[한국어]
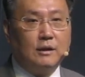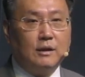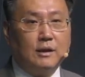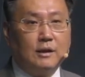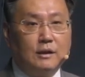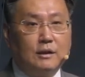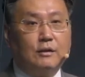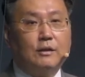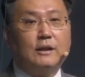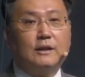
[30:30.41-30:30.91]

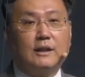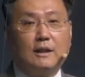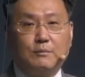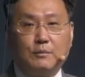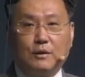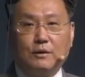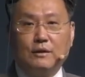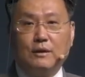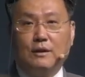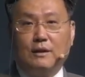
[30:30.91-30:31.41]
그렇게
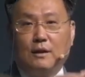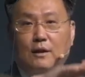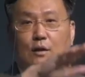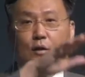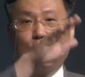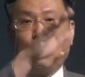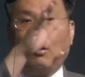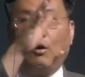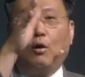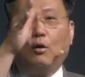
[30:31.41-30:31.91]
되면
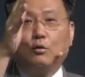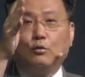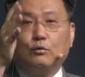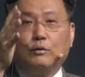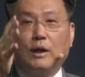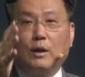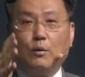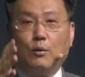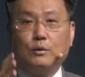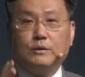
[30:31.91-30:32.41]

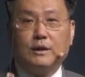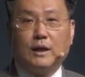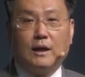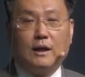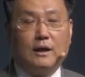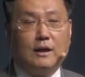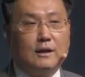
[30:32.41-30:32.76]
거룩의 옷에